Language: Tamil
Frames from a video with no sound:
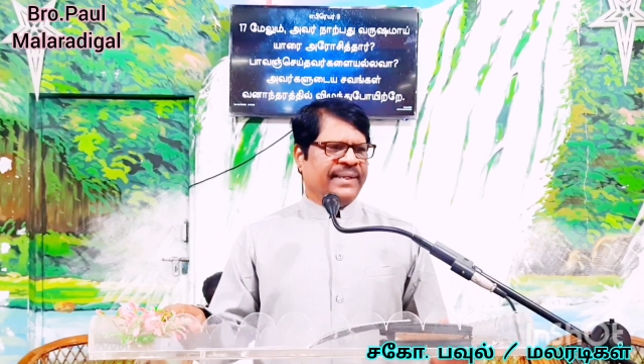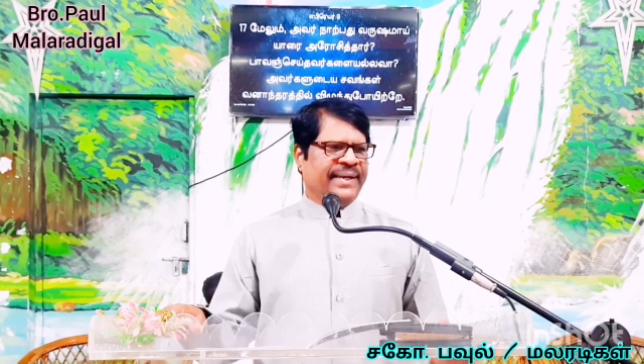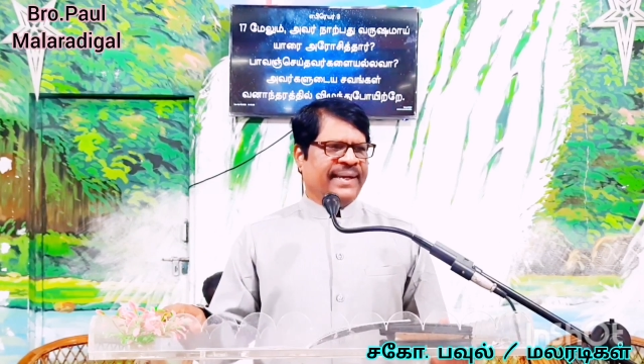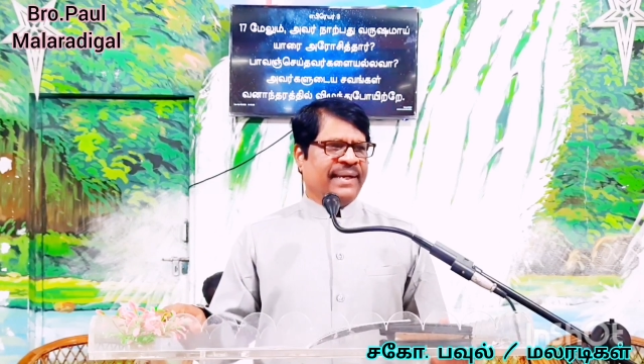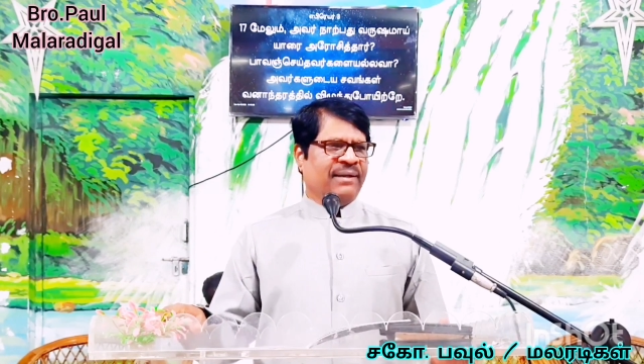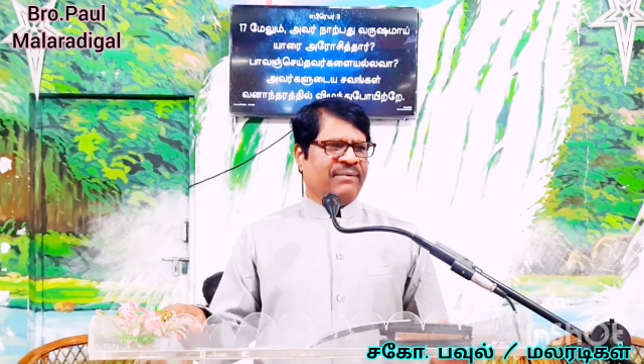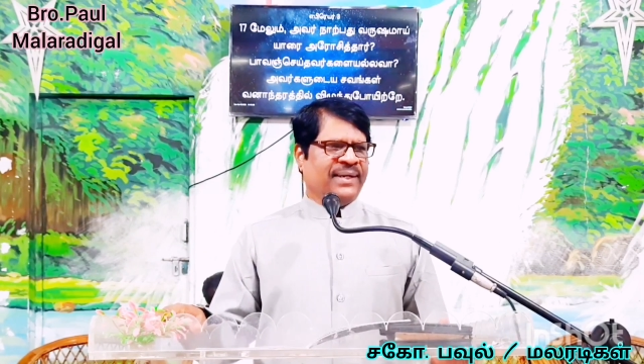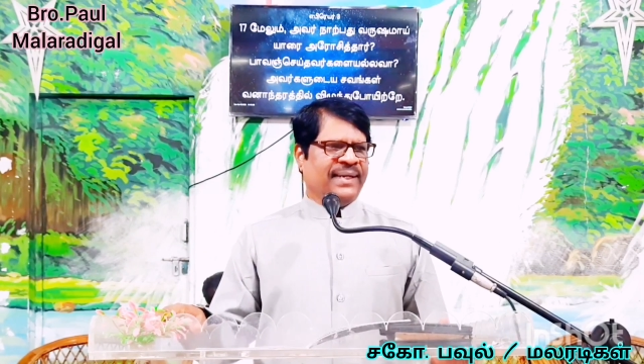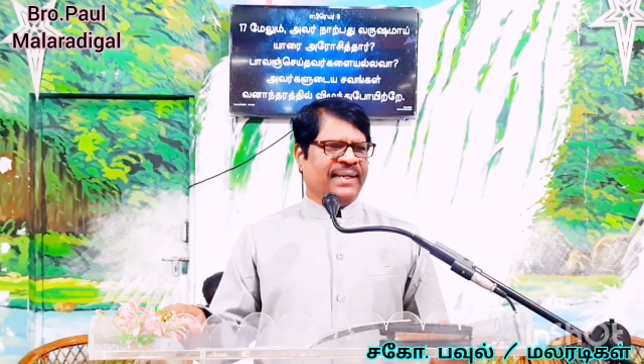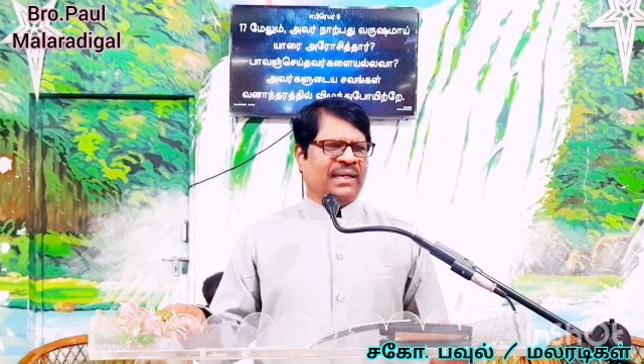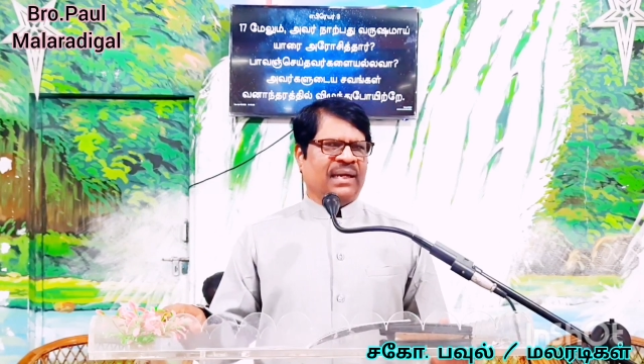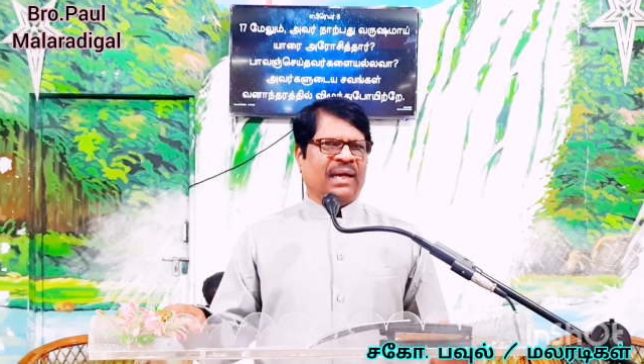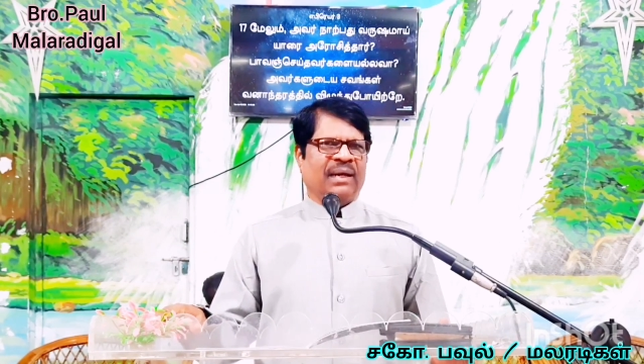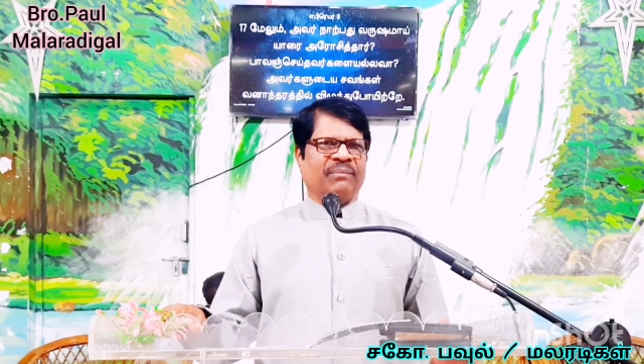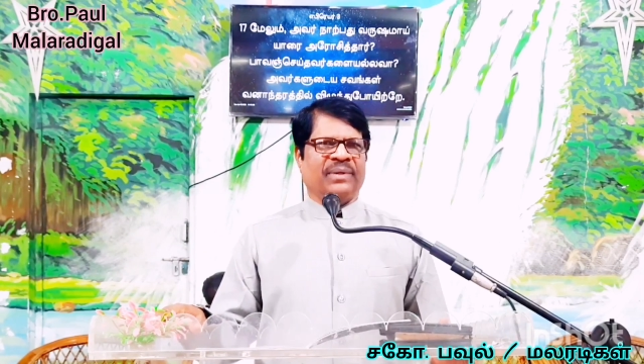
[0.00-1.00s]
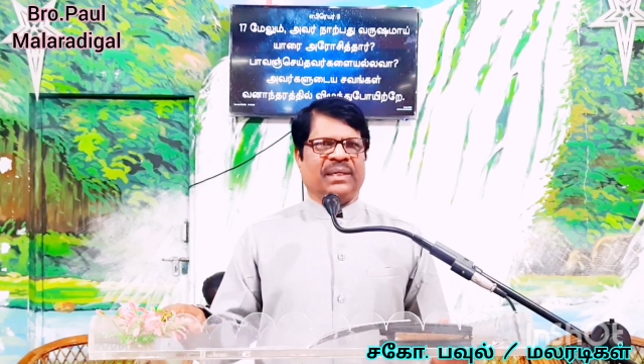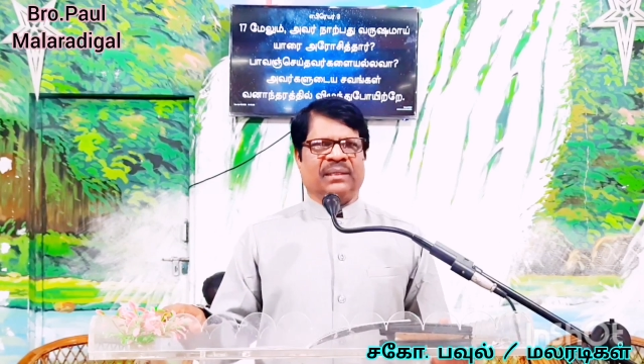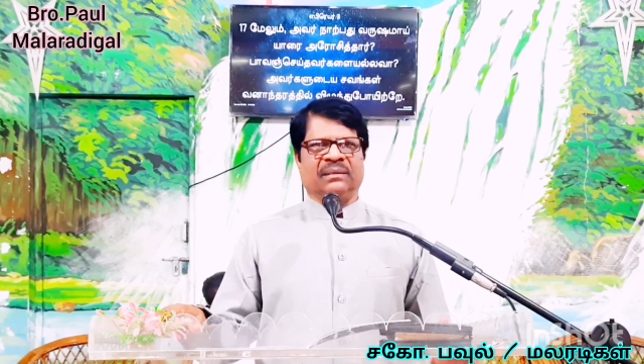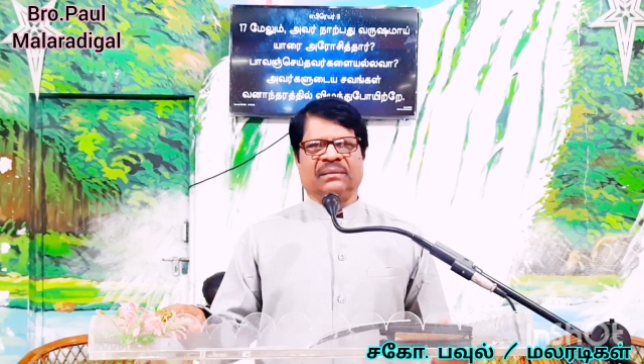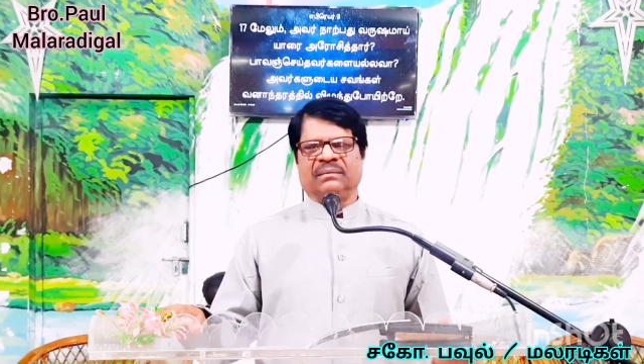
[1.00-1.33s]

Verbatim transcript: இடைவெளி இல்லாமல்